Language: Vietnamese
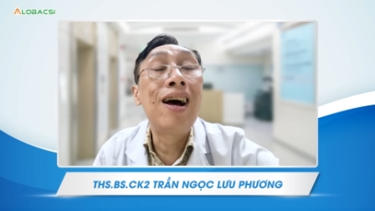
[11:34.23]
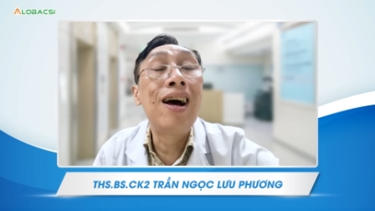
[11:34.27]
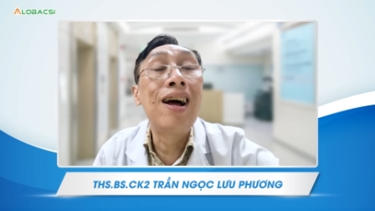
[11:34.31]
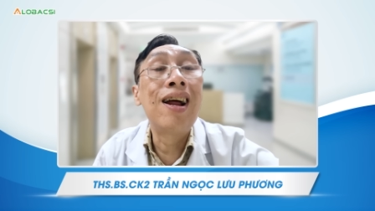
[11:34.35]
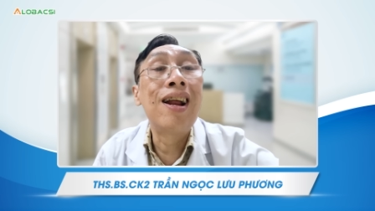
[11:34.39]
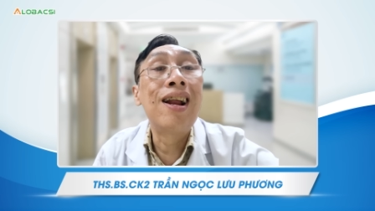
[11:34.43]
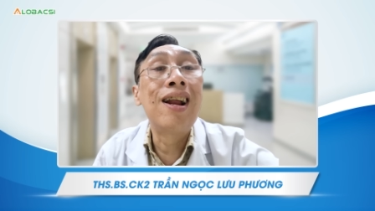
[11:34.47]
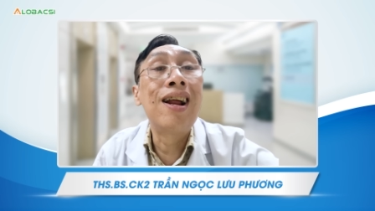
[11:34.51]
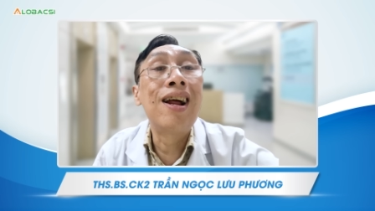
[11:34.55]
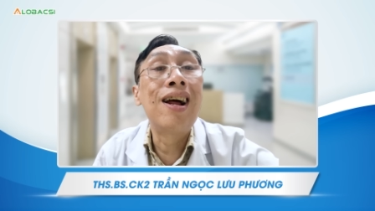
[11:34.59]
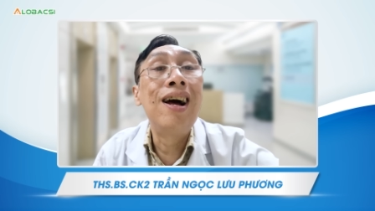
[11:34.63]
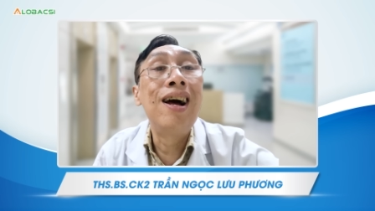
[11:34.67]

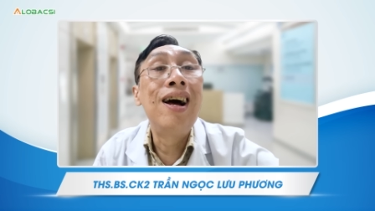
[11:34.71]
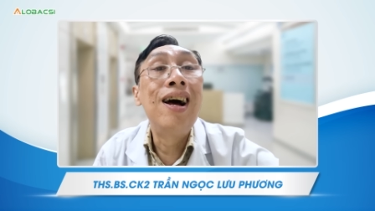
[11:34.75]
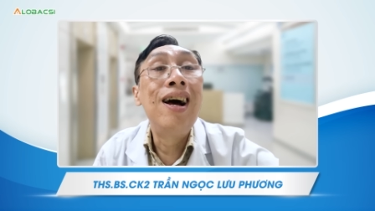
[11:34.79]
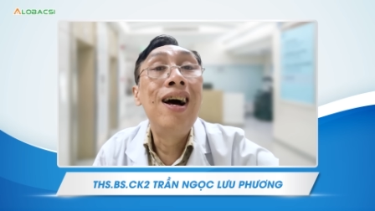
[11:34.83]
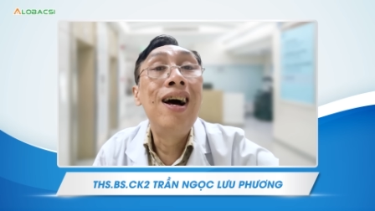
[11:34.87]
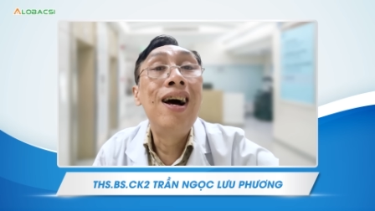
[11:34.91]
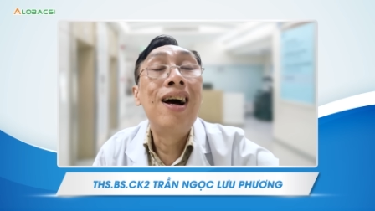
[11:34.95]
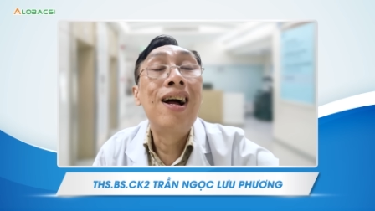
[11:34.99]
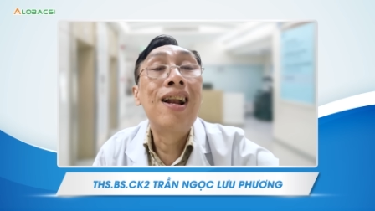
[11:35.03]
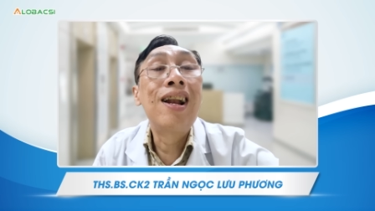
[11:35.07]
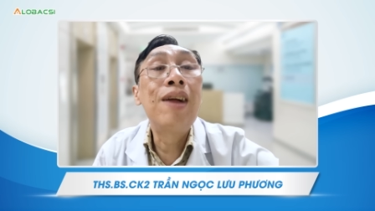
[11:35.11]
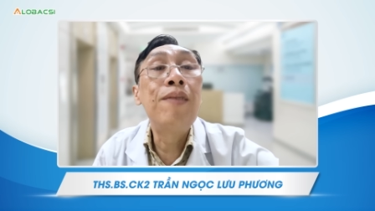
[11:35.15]
à,
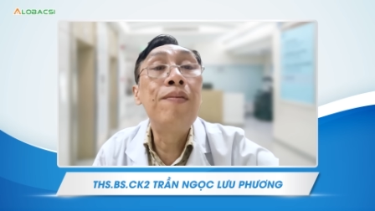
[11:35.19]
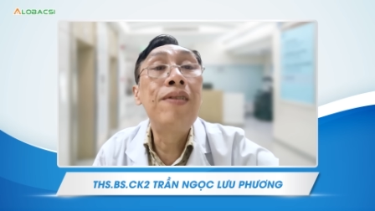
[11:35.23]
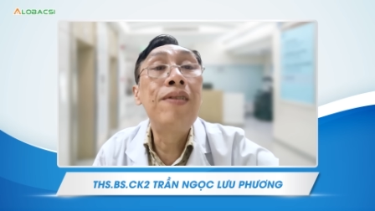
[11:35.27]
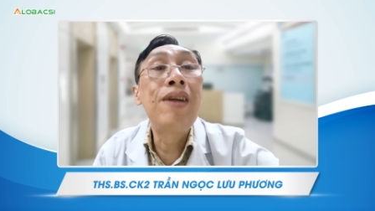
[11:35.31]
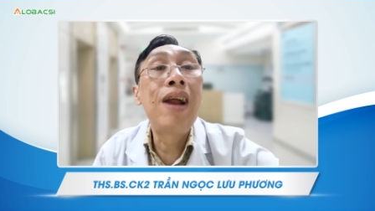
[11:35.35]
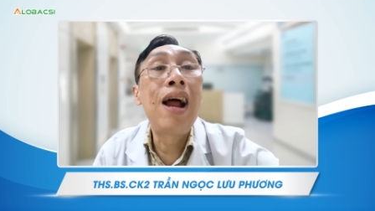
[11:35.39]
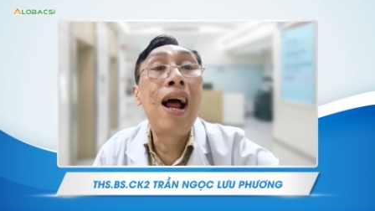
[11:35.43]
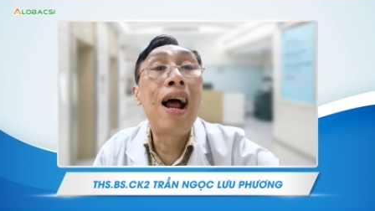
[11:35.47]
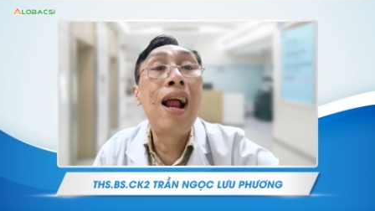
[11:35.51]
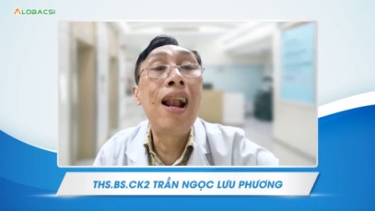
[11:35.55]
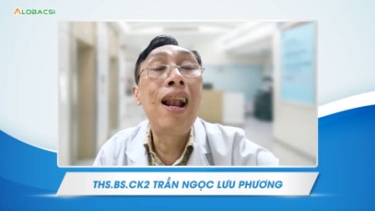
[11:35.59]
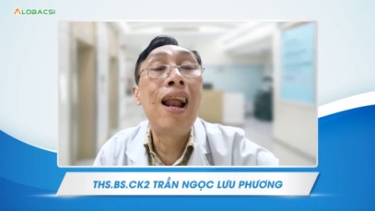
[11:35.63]

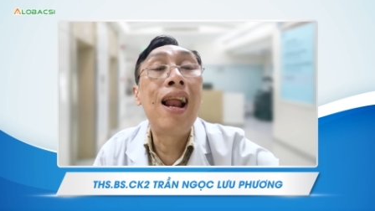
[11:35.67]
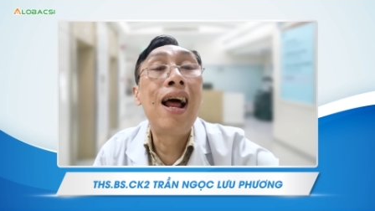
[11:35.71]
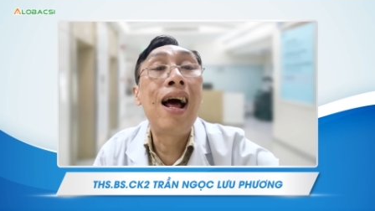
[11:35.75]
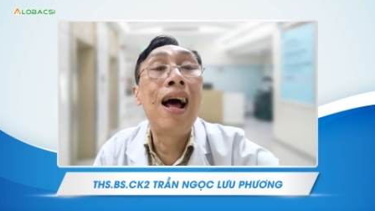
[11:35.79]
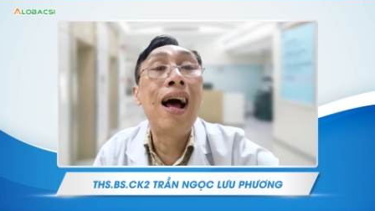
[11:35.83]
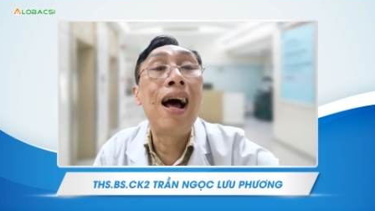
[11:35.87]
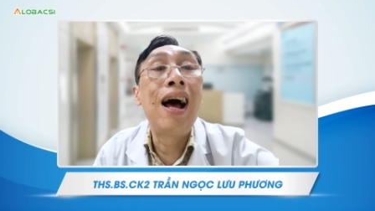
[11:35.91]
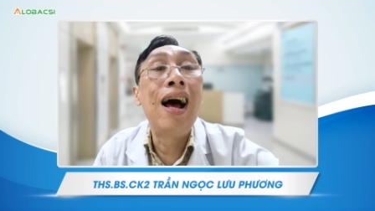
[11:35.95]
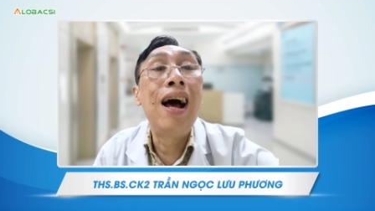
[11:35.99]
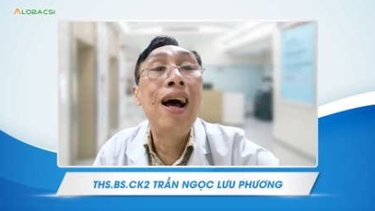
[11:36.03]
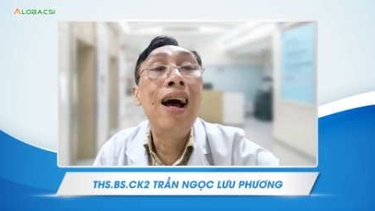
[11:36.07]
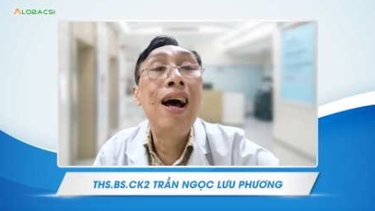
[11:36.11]
đâm ra
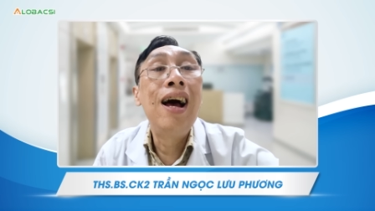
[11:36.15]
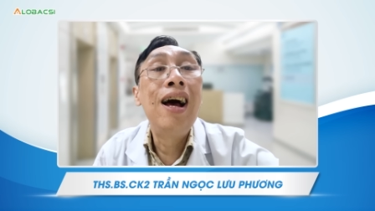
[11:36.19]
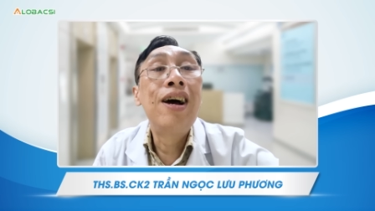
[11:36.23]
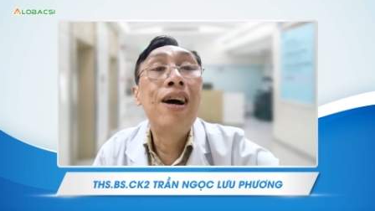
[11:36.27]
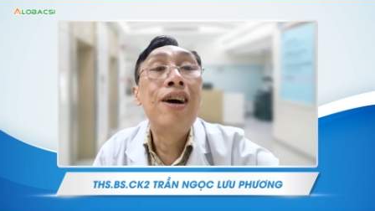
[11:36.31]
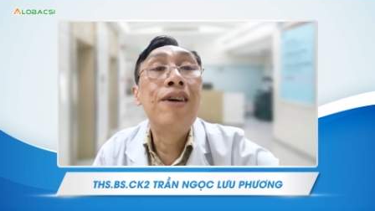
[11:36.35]
là